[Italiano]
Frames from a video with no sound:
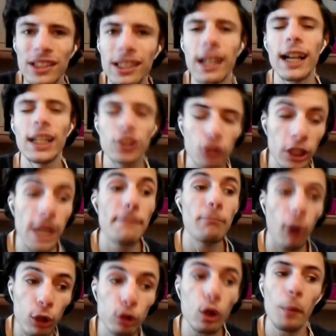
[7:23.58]
Questa canzone è
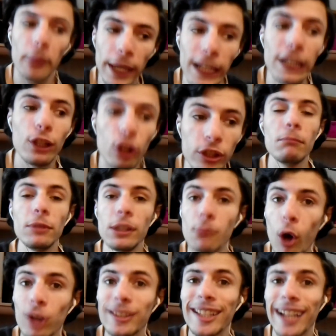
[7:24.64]
molto meglio di
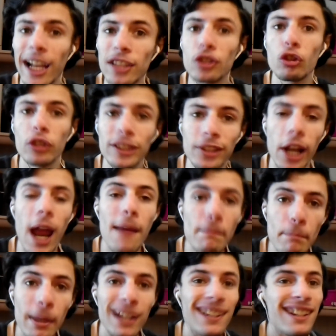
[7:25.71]
molte canzoni
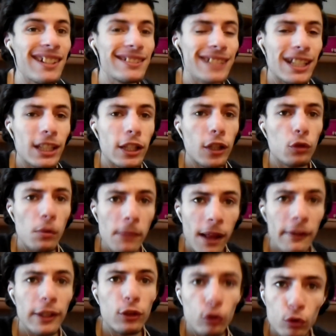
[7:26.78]
trapper nel
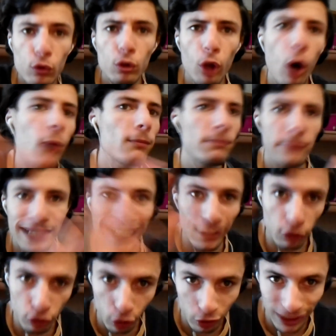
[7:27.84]
2021 e
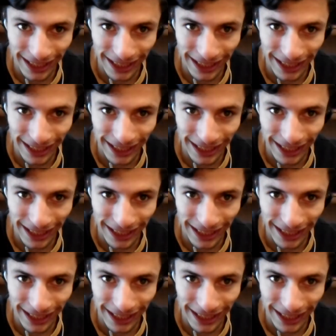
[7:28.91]
non sto